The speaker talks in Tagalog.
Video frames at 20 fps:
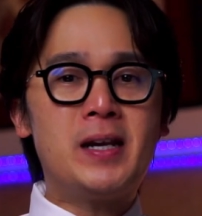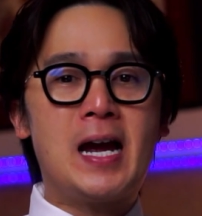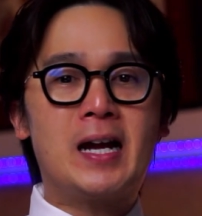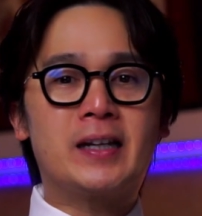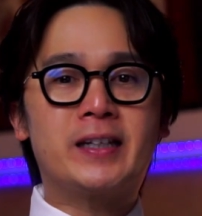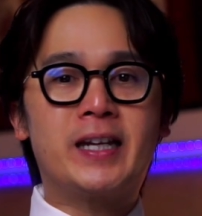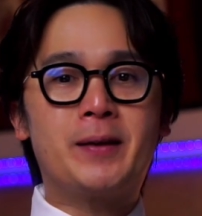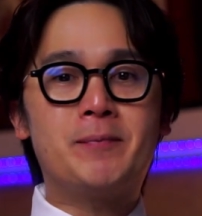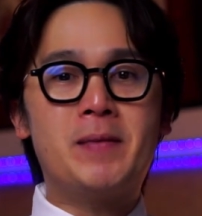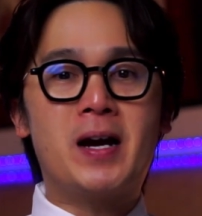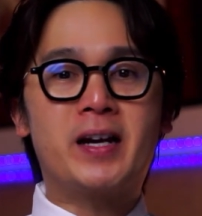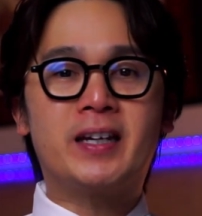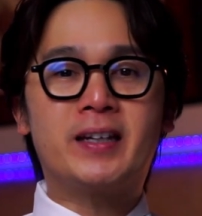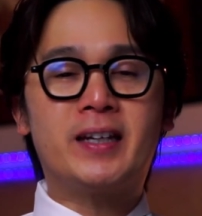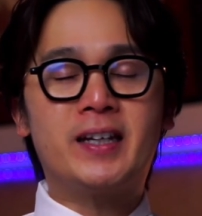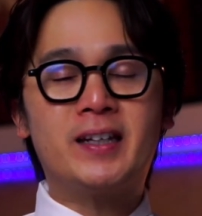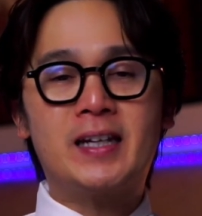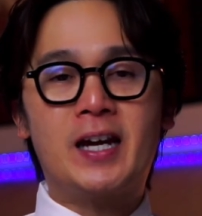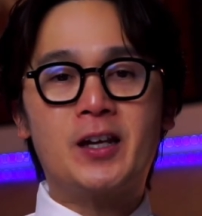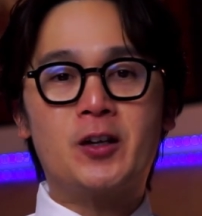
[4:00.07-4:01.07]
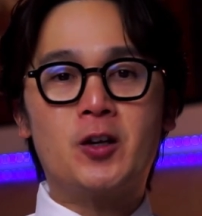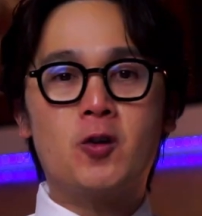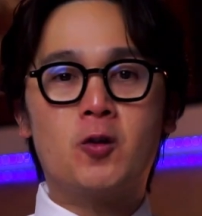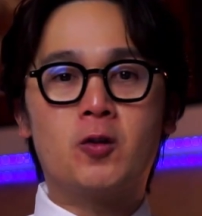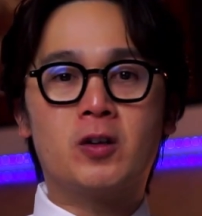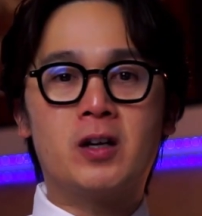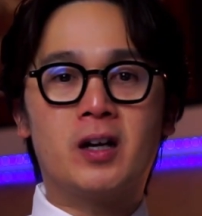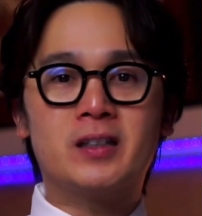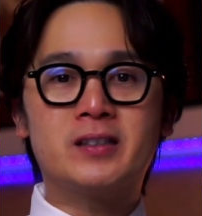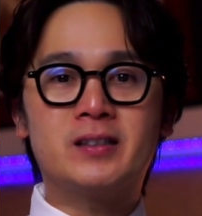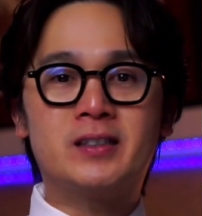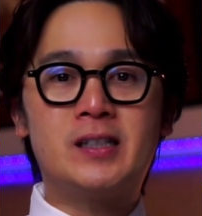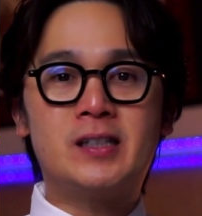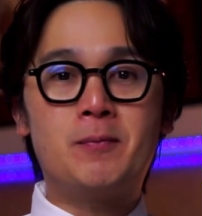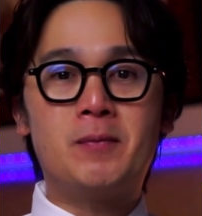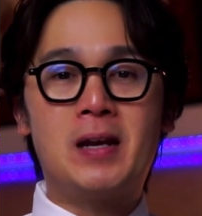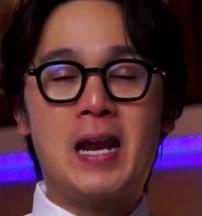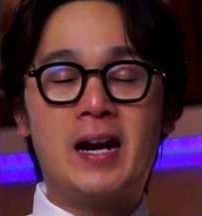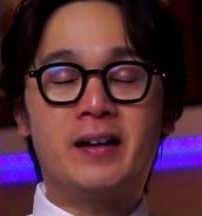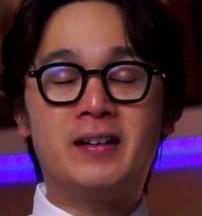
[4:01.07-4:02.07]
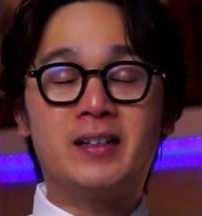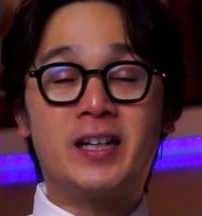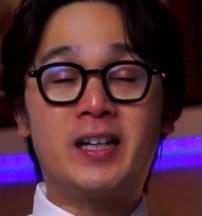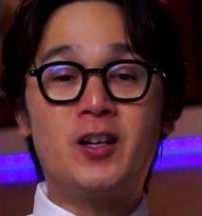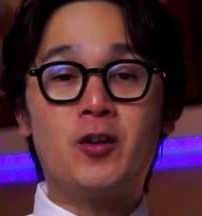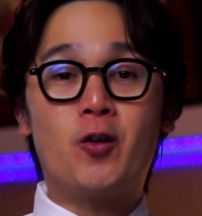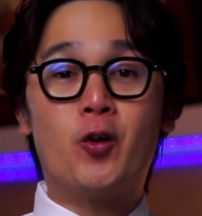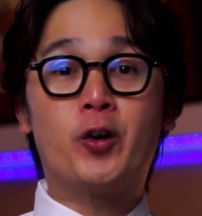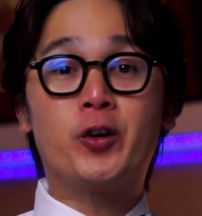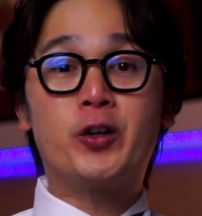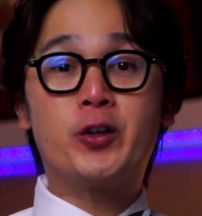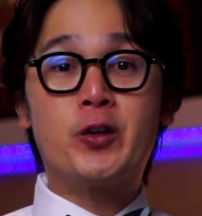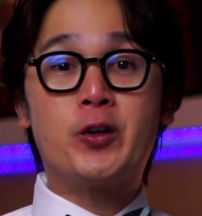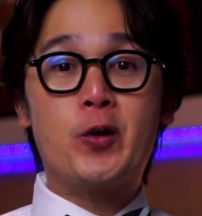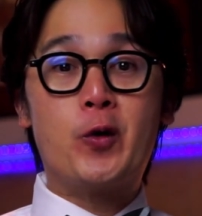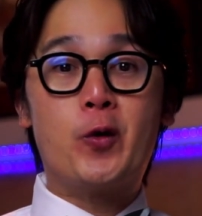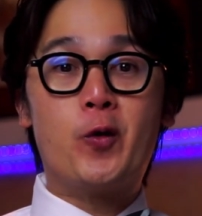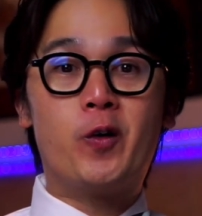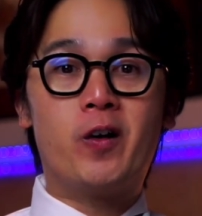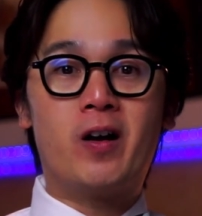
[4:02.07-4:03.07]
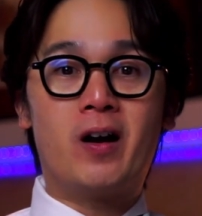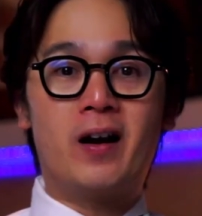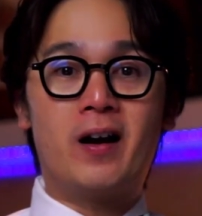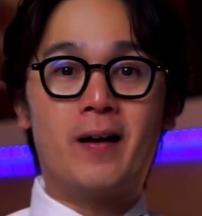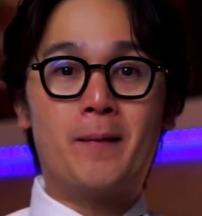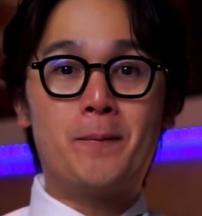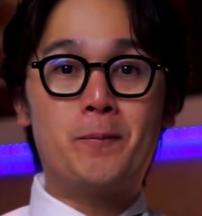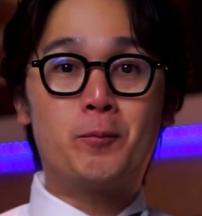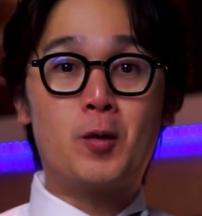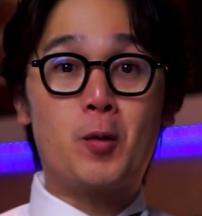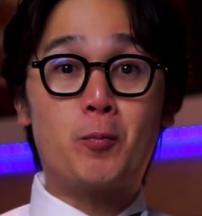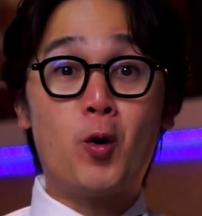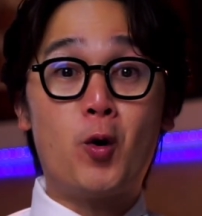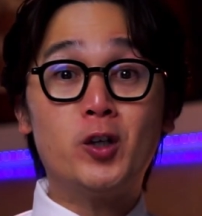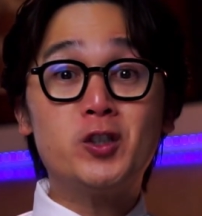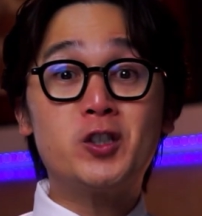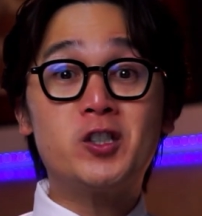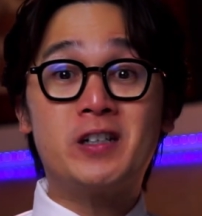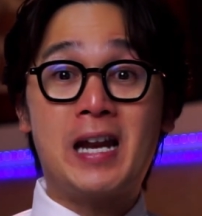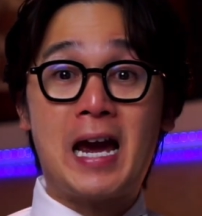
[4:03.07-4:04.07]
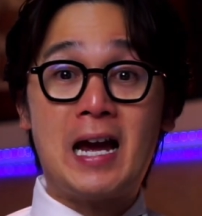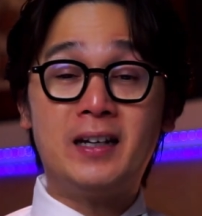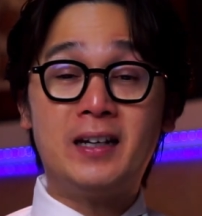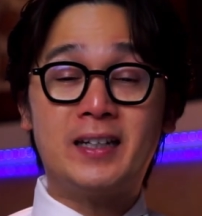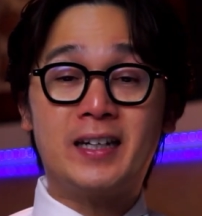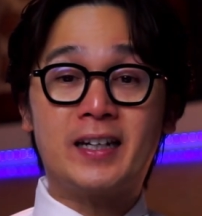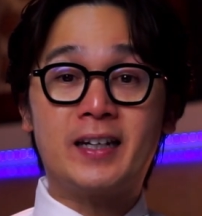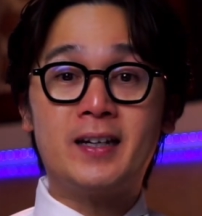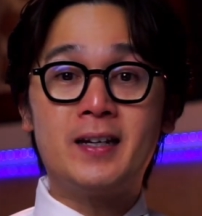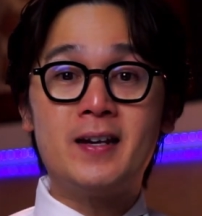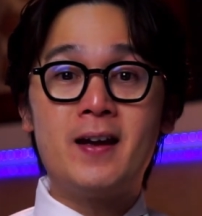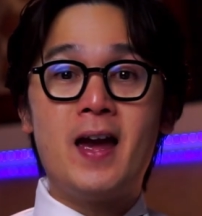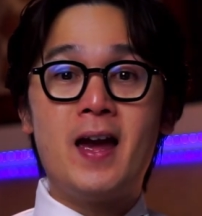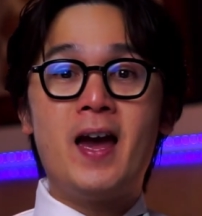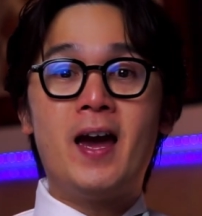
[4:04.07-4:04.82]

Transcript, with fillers: natin makikita yung uh, similarity or yung uh, proportionality